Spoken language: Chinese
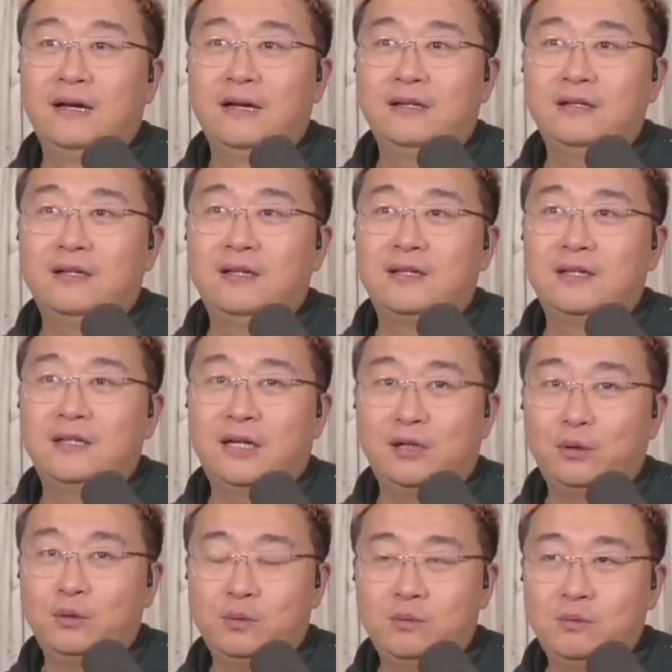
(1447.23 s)
呃，然
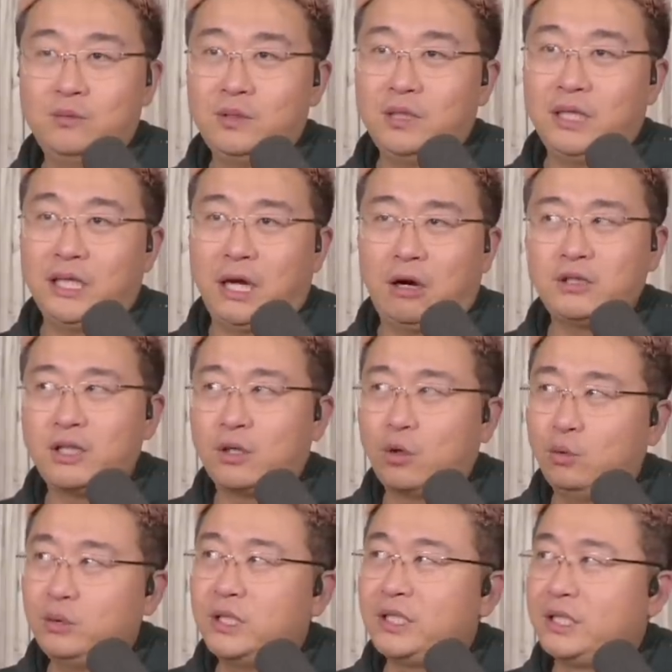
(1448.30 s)
后以而且
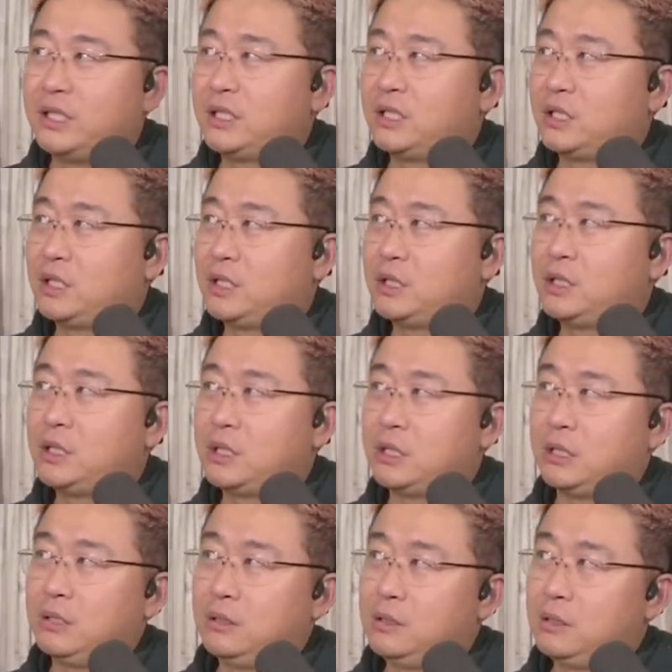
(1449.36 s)
空客的这个这
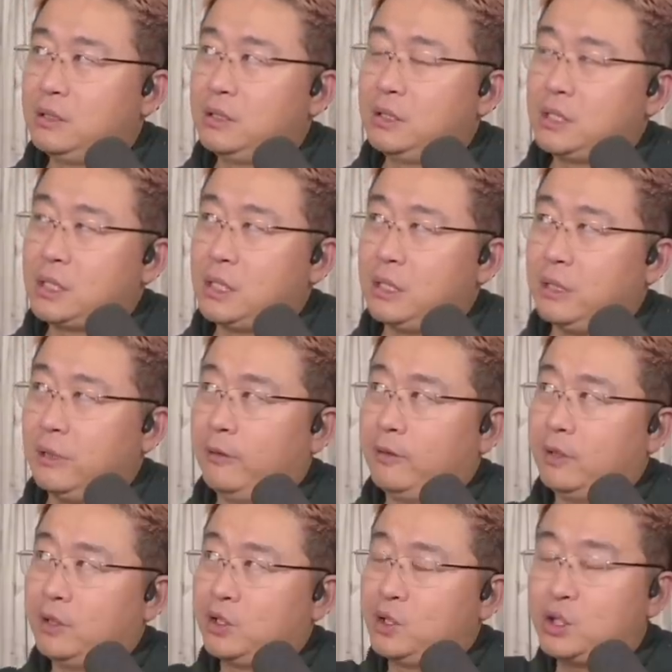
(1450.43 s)
个这
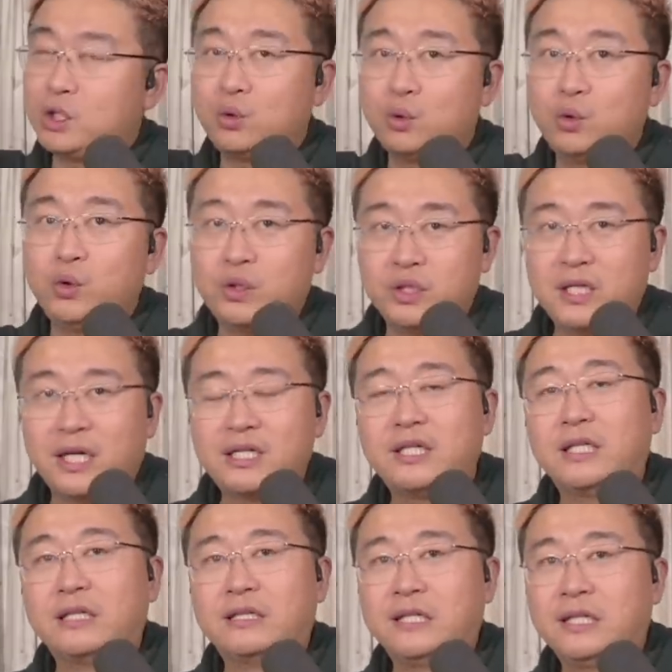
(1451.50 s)
个事故率其实还是
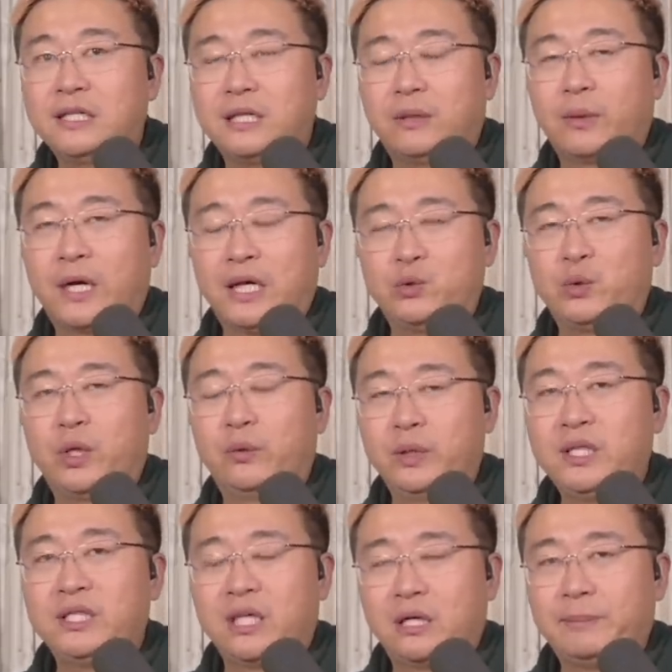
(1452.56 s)
挺低的，我感觉我
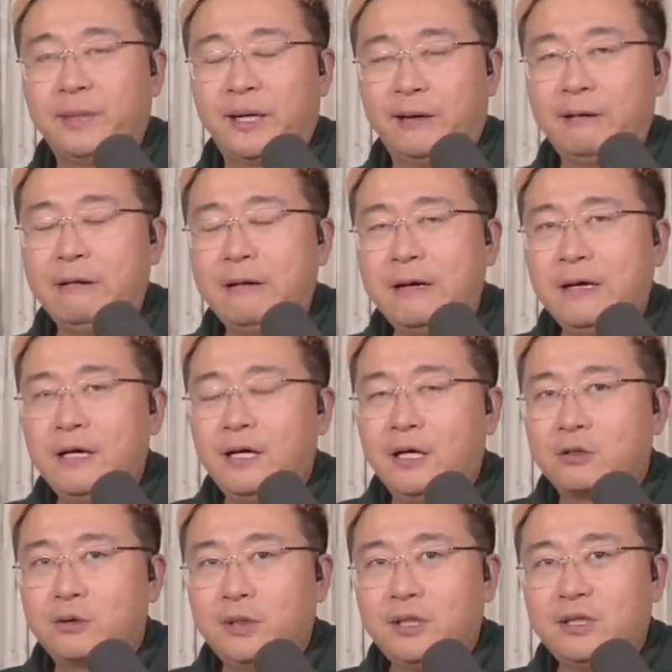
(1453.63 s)
印象里面啊，
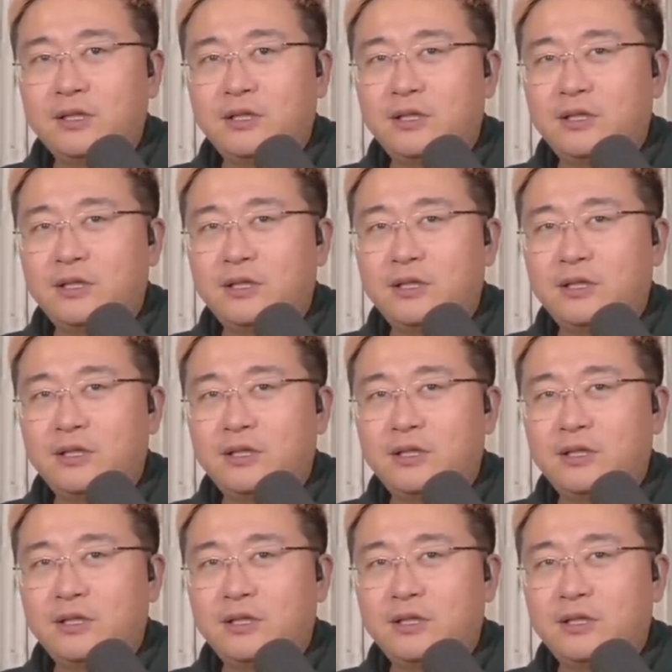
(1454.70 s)
所以